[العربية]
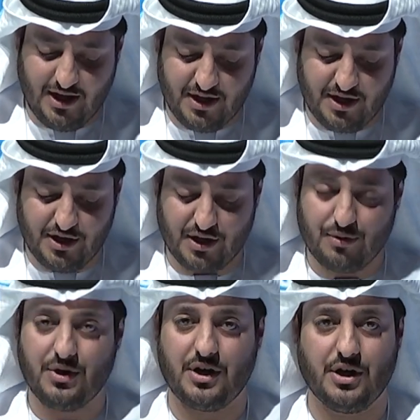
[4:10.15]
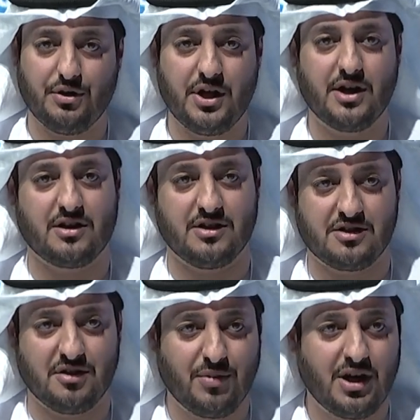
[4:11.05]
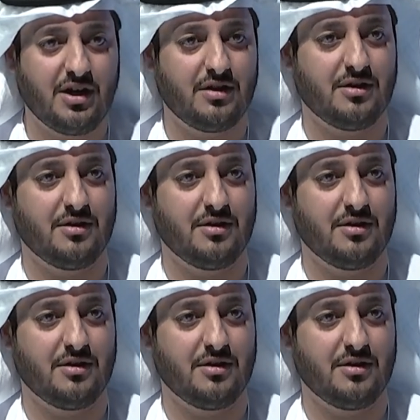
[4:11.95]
أن يرون أن هناك اجتماع